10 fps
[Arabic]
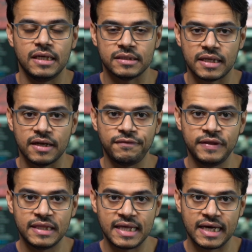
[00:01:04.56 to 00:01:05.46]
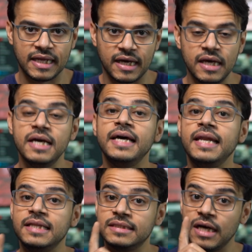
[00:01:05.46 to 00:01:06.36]
اطار في الثانيه
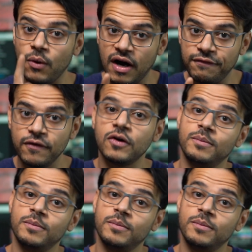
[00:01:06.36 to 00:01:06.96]
للتوافق